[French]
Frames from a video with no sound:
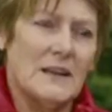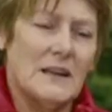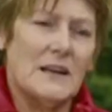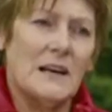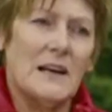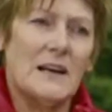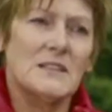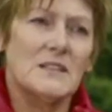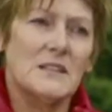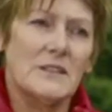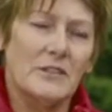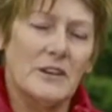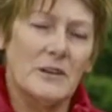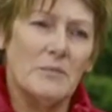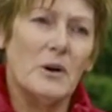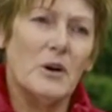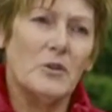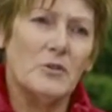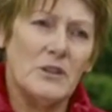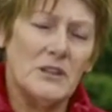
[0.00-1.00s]
Et là, c'est
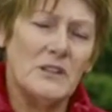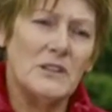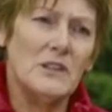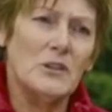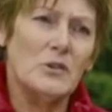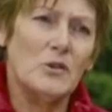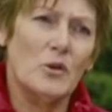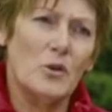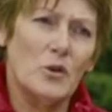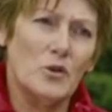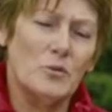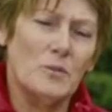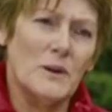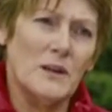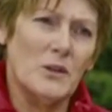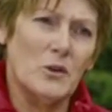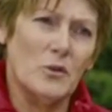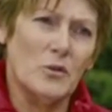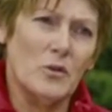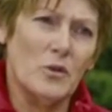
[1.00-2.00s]
vraiment une idée de Claude
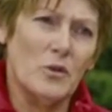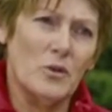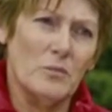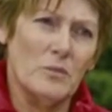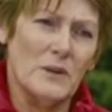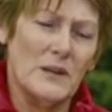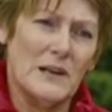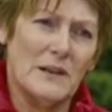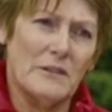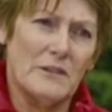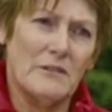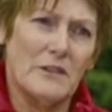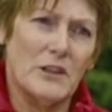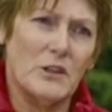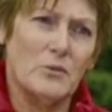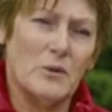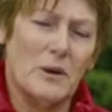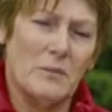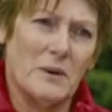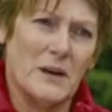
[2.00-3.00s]
Bayon, comme il avait
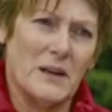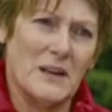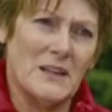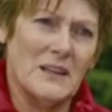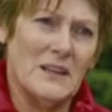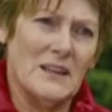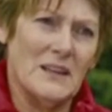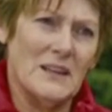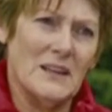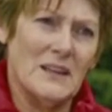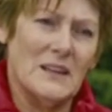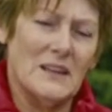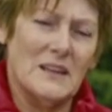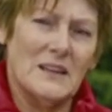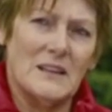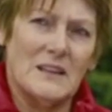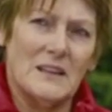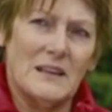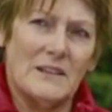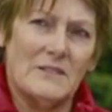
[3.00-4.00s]
vécu à Paris.
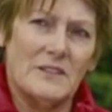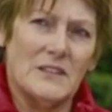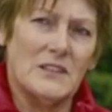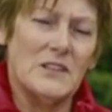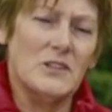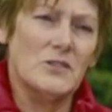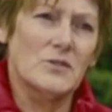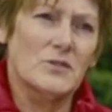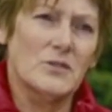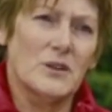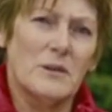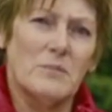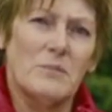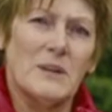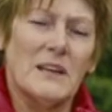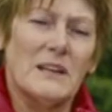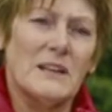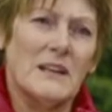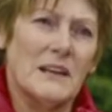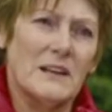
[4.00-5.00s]
Il avait dit ce serait
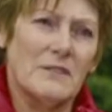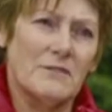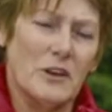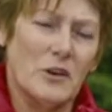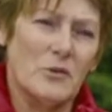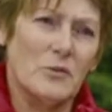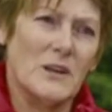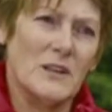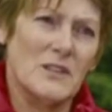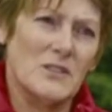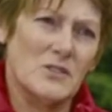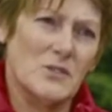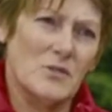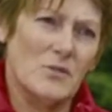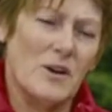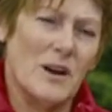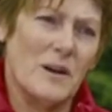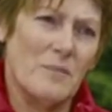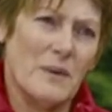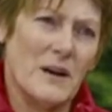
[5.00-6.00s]
bien d'aller faire une
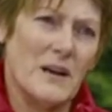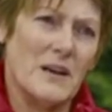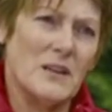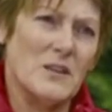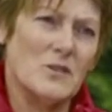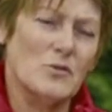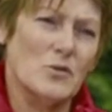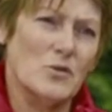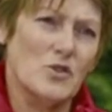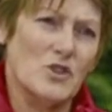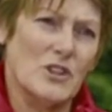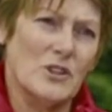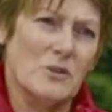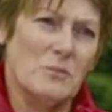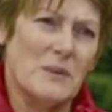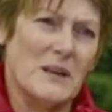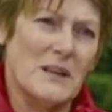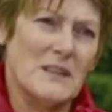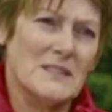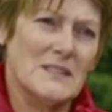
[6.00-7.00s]
action à Paris sur le champ
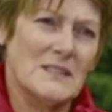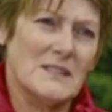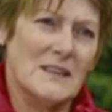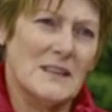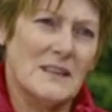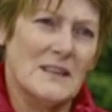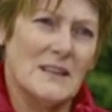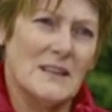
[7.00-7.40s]
de Mars.